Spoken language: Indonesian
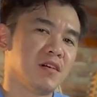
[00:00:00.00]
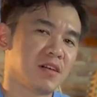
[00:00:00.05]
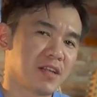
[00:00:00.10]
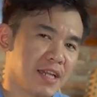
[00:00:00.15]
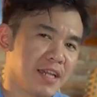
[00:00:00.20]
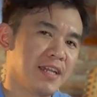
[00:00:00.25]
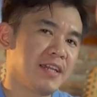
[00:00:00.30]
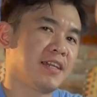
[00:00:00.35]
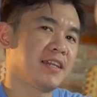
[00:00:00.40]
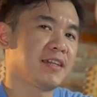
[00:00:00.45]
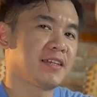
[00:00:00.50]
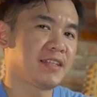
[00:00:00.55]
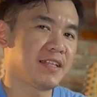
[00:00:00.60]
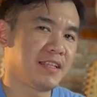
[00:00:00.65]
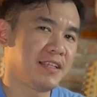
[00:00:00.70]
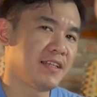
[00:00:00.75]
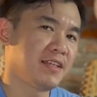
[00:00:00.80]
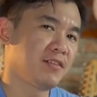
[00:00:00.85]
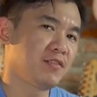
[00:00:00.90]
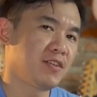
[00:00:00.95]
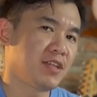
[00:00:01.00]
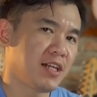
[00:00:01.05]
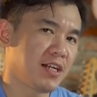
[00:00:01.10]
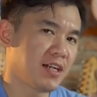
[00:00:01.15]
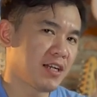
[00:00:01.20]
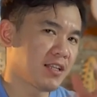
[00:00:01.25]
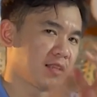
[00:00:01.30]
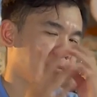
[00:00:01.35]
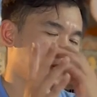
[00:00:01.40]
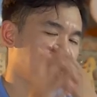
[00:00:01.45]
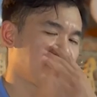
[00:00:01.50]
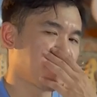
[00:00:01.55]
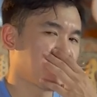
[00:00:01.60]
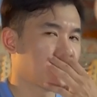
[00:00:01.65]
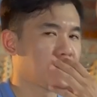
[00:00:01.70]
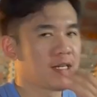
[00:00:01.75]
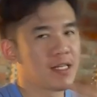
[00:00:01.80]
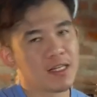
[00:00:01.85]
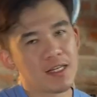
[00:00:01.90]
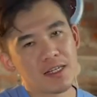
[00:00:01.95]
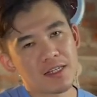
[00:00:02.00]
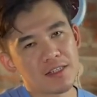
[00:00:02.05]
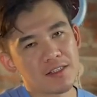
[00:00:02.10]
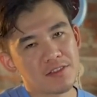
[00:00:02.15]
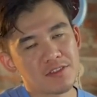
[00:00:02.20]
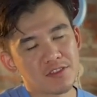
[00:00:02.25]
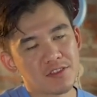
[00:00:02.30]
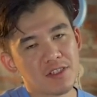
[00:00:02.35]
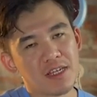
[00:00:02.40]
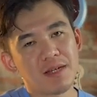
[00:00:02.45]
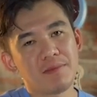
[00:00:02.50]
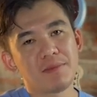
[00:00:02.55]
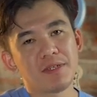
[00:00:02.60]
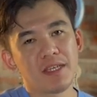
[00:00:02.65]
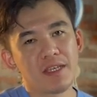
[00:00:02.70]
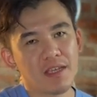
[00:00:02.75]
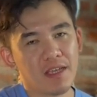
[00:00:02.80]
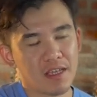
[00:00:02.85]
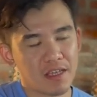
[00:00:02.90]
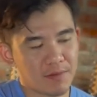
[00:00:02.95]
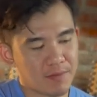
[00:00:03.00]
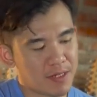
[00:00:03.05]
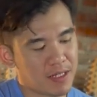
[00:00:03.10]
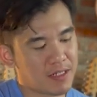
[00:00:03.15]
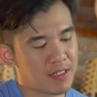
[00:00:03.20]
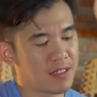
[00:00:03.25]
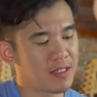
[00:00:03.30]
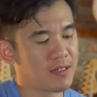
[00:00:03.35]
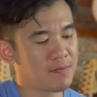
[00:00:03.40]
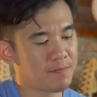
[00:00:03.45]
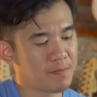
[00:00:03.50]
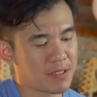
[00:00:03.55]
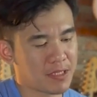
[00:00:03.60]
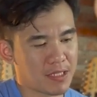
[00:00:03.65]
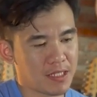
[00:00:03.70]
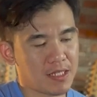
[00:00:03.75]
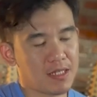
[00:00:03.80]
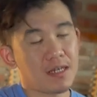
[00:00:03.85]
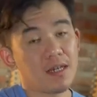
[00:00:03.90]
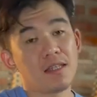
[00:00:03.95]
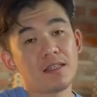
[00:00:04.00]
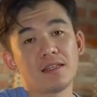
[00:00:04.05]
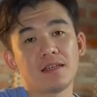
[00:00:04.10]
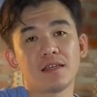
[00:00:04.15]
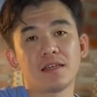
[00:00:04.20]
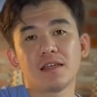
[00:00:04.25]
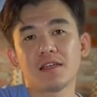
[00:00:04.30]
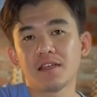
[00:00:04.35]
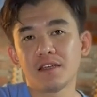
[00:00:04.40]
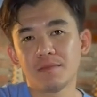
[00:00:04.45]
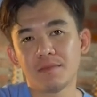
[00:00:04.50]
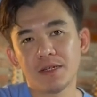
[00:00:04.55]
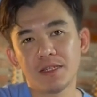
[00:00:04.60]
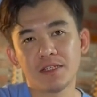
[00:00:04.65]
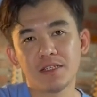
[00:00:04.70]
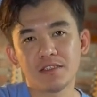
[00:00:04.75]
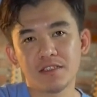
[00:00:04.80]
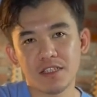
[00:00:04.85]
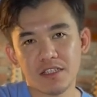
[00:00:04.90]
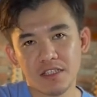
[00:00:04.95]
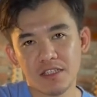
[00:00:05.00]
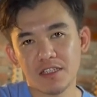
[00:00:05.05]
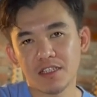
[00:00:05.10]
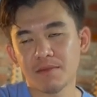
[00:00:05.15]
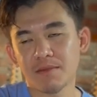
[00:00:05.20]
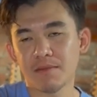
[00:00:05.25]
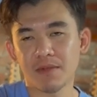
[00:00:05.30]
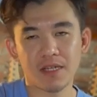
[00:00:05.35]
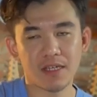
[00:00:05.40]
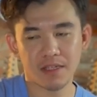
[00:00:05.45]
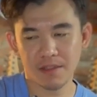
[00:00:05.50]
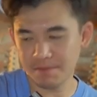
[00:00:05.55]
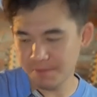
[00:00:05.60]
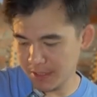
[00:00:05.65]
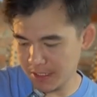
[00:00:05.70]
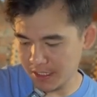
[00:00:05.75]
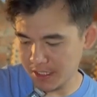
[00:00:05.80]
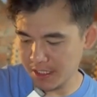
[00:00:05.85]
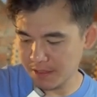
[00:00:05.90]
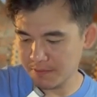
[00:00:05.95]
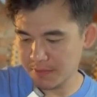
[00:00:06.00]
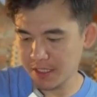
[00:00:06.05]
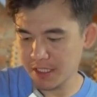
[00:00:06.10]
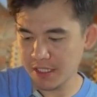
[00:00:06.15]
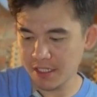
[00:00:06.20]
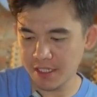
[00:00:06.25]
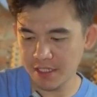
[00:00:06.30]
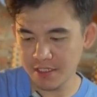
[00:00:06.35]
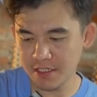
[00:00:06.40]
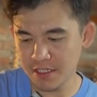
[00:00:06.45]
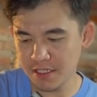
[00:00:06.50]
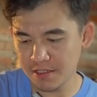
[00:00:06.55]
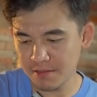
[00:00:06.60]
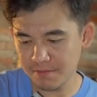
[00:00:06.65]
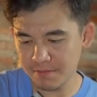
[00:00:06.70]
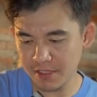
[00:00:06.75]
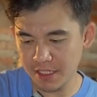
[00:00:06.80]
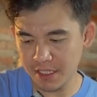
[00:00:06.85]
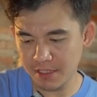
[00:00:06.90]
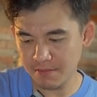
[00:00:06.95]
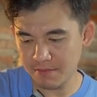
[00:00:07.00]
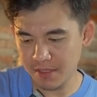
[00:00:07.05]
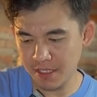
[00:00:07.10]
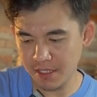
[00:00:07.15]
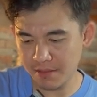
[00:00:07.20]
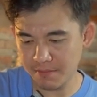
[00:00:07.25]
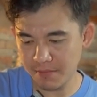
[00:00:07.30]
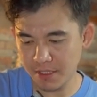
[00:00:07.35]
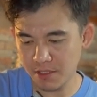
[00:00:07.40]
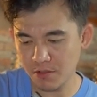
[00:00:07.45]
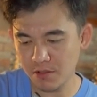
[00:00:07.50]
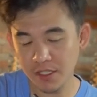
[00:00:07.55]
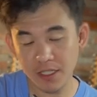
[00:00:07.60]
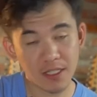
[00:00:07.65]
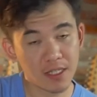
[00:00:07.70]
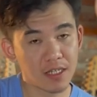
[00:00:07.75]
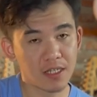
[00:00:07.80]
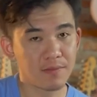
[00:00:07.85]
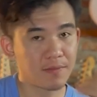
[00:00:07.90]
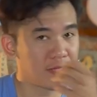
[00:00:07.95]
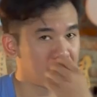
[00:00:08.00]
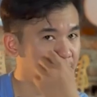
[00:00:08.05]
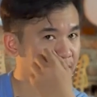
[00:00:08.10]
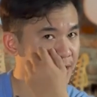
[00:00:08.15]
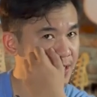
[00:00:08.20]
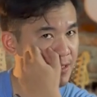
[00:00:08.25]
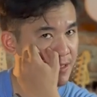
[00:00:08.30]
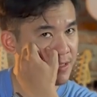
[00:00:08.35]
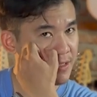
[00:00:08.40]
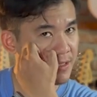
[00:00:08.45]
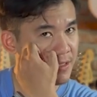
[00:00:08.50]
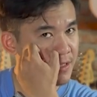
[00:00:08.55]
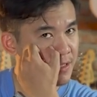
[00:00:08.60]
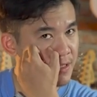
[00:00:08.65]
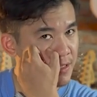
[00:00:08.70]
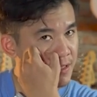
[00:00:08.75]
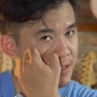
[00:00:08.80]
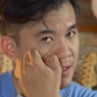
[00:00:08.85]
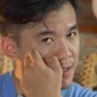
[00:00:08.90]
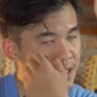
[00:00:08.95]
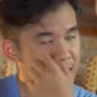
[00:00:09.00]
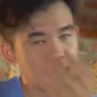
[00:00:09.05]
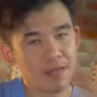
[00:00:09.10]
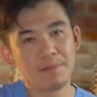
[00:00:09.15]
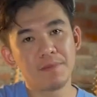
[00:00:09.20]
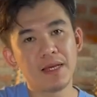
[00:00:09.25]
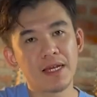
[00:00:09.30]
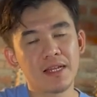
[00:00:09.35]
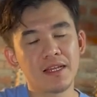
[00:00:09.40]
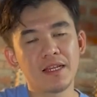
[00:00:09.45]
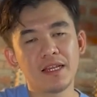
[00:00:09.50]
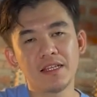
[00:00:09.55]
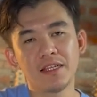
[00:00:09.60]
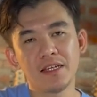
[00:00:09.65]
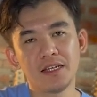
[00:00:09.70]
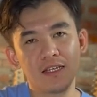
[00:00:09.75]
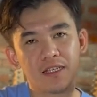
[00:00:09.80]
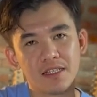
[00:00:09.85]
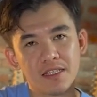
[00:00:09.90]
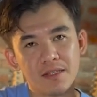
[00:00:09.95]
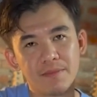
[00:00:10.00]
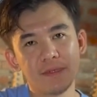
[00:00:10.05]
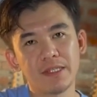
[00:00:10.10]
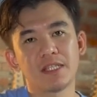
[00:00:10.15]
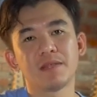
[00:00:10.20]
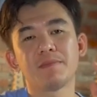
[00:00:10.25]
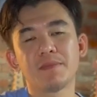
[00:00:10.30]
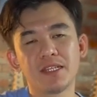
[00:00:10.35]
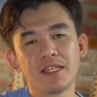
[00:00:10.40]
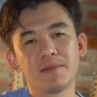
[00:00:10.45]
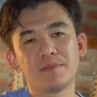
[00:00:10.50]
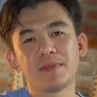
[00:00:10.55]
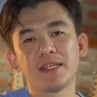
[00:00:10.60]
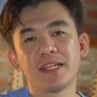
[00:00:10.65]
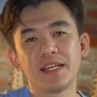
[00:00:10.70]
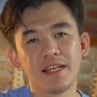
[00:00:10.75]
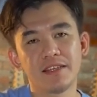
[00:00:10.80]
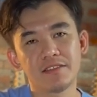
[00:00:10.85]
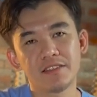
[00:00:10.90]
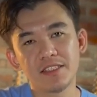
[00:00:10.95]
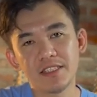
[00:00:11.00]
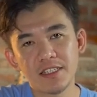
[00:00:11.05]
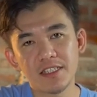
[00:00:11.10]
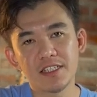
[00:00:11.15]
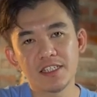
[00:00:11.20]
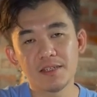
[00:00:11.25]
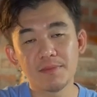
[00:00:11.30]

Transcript: Oke, tadi udah teman-teman udah dengerin strumming yang kayak gimana, petikannya kayak gimana saat kita main petikan-petikan dan saat main melodi kayak gimana. Nah, biarin aja teman-teman yang menilai sendiri.